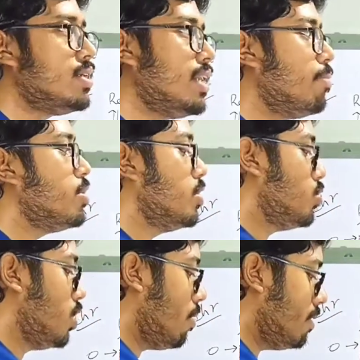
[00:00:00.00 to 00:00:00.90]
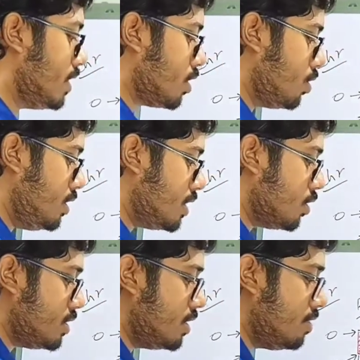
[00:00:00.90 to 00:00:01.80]
সেটা বোঝার জন্য আমরা যেটা করি
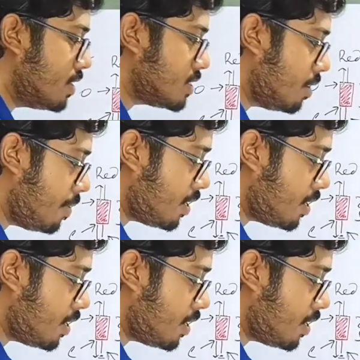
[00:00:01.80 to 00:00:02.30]
সেটা হচ্ছে রিভার্সাল